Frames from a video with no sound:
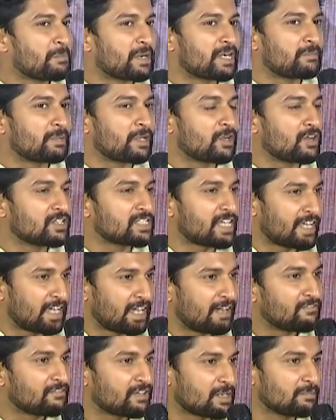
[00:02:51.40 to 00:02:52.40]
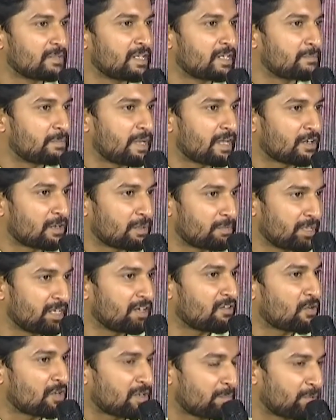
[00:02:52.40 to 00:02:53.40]
బట్ బికాజ్ ఐ కమ్ ఫ్రమ్ దట్ బ్యాక్డ్రాప్
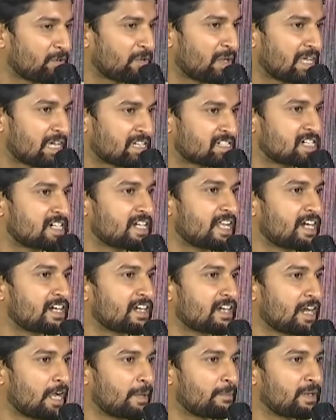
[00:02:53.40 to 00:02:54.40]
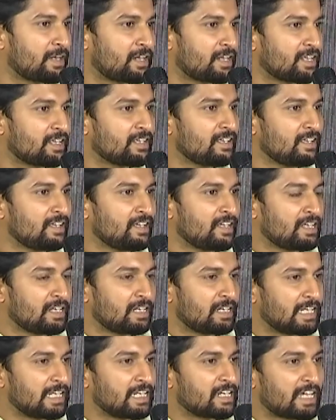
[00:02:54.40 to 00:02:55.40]
నేను ఒకప్పుడు అసిస్టెంట్ డైరెక్టర్ కాబట్టి
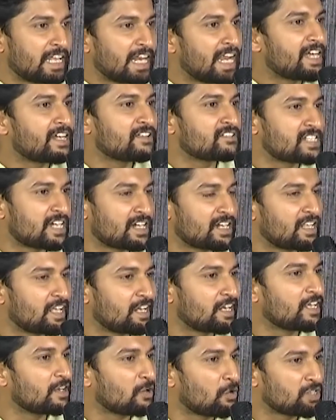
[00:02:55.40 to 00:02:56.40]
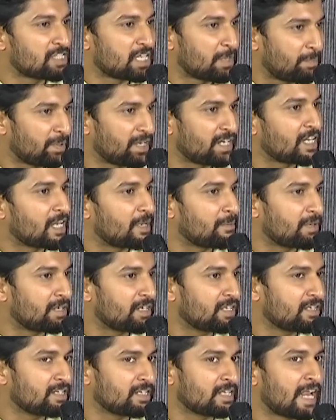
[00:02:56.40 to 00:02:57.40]
నేను క్రియేటివ్ సైడ్ దేనికి నో చెప్పలేను
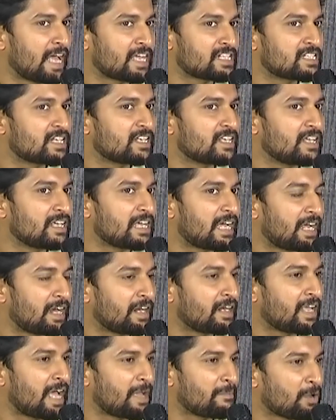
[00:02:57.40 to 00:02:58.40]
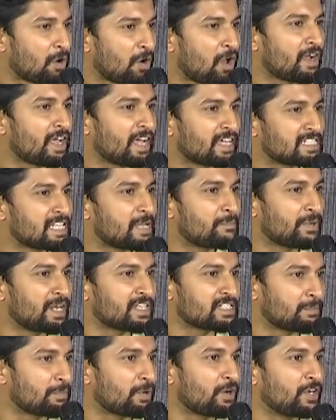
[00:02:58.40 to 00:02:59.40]
కాబట్టి నేను యాక్చువల్లీ ఐఎమ్ రాంగ్
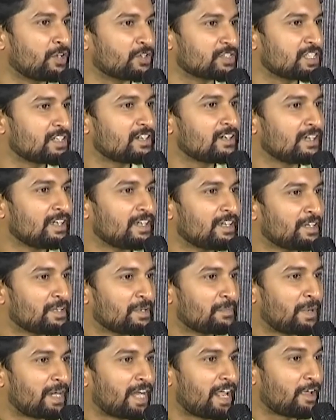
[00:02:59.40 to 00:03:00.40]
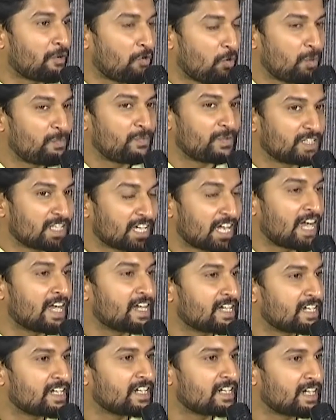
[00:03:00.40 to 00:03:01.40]
ఎగ్జాంపుల్ యాజ్ అ ప్రొడ్యూసర్ బట్ ఐ హోప్ విత్ ద
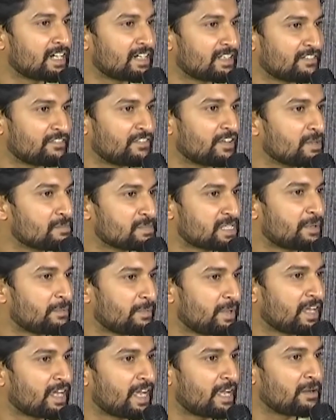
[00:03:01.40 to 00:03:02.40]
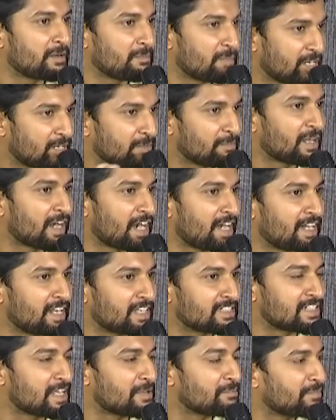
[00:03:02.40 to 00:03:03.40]
కంటెంట్ అండ్ ద ఫిల్మ్స్ ఐ మేక్ ఐ విల్ బికమ్ అ రైట్
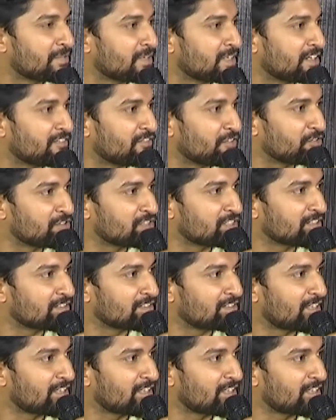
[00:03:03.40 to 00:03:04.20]
ఎగ్జాంపుల్ ఇన్ ఫ్యూచర్